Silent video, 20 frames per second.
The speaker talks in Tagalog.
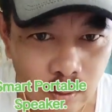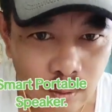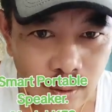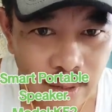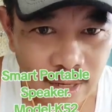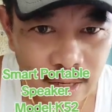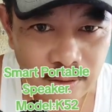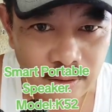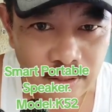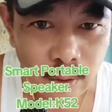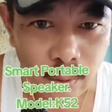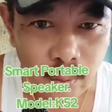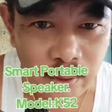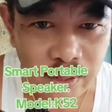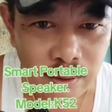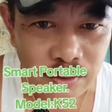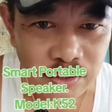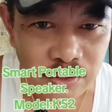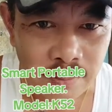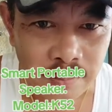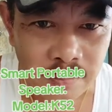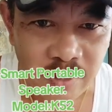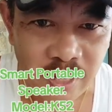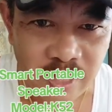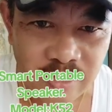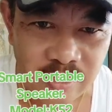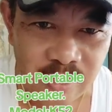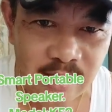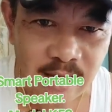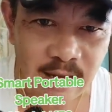Kuha kayo sa Wino Shop
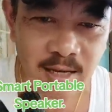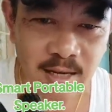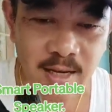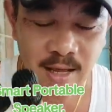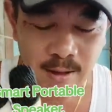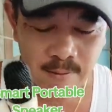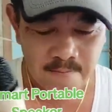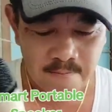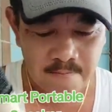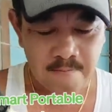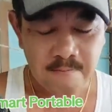guys, ang ganda.